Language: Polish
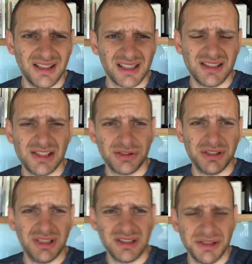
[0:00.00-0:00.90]
Jakieś 100
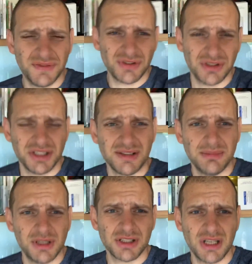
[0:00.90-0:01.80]
tysięcy, 90
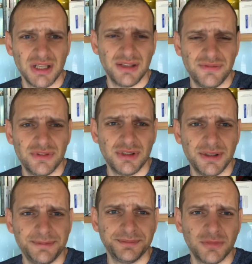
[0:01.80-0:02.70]
tysięcy mieszkań
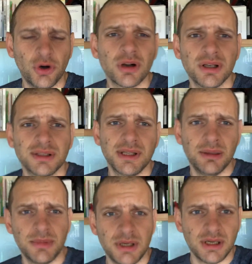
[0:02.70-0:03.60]
w Oakland
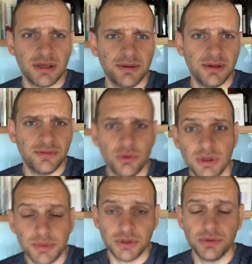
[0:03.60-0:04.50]
nie ma e, w
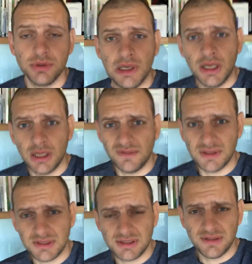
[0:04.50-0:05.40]
ogóle prądu,
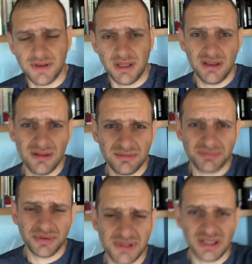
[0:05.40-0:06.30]
więc jest niefajnie.
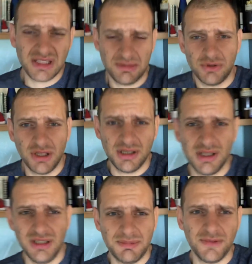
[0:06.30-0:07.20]
Zajmie to
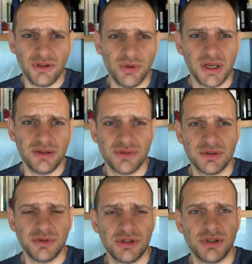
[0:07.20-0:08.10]
kilka dni, pewnie do weekendu,
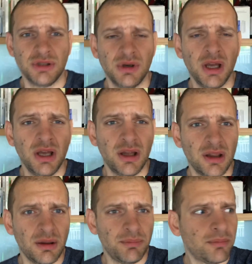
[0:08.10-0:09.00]
żeby to się...
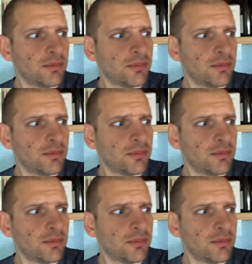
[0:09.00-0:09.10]
Na...